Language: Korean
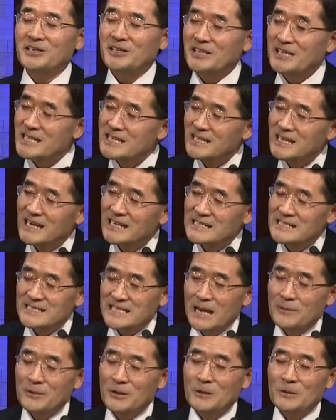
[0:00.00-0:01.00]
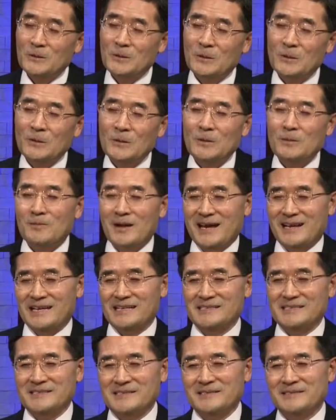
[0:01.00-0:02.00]
인간 차별도
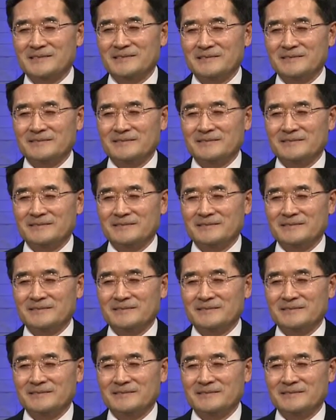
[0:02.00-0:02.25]
많아서